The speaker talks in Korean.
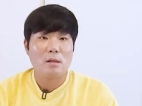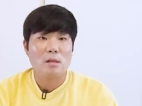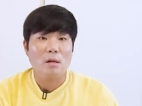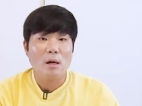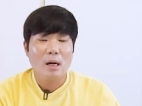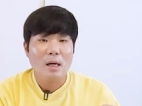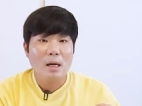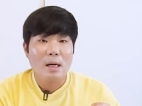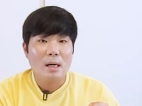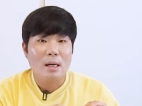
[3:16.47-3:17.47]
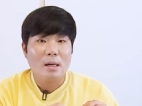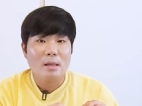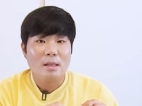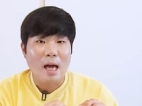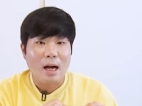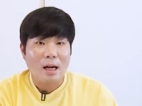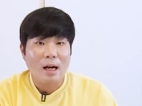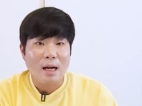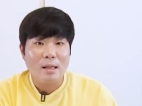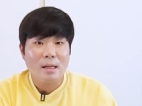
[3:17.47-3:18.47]
들어서
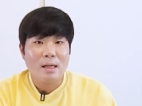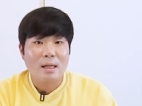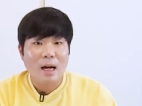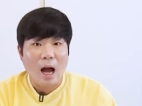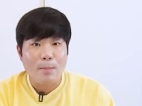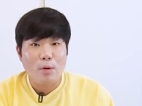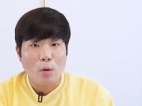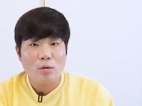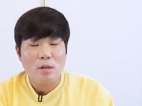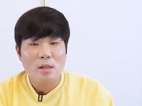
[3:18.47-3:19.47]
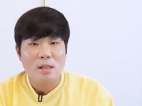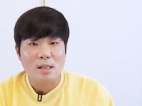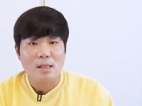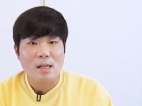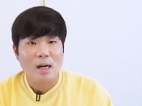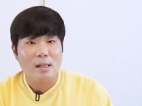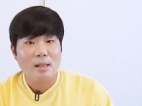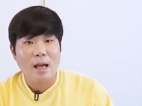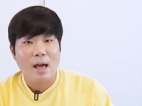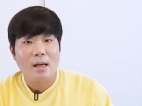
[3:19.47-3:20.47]
약간 가벼운
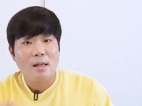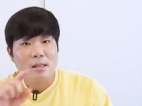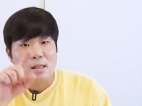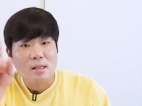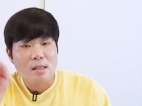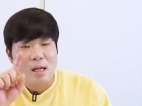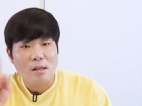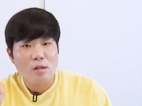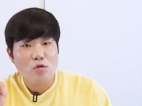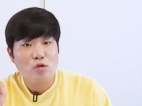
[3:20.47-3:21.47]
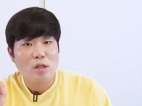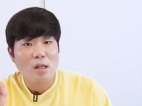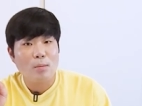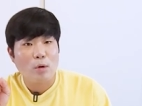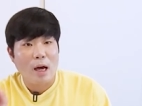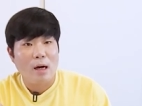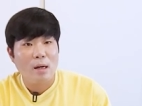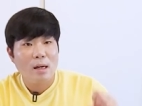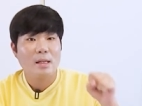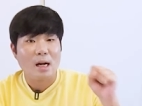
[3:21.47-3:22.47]
증상할 때 증상을 수식하는 게
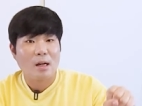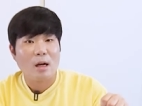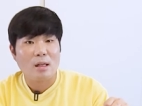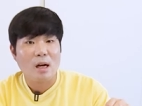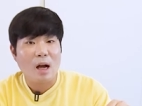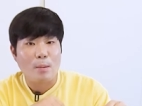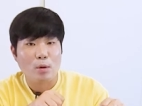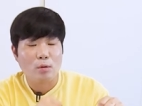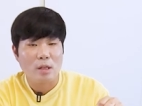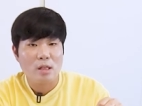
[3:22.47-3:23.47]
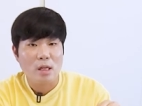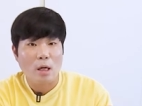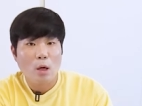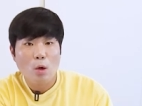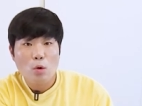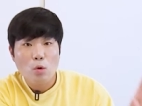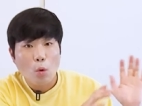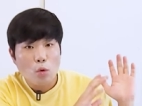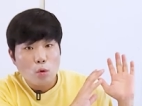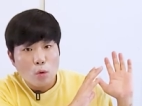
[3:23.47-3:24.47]
뭐야? 약간과 가벼운이지
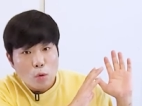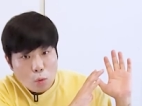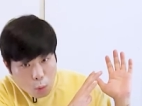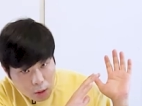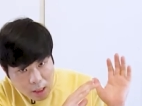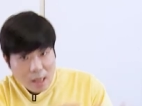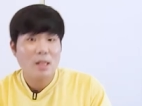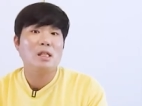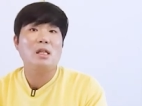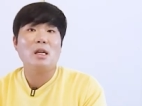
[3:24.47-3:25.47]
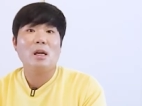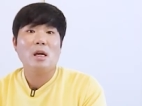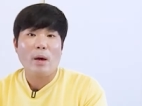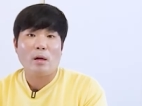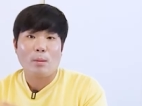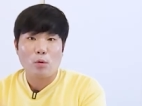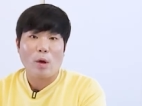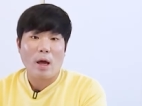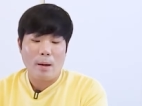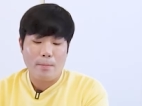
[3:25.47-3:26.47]
요것도 똑같이 배열하면
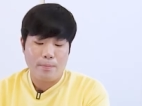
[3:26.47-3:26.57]
돼.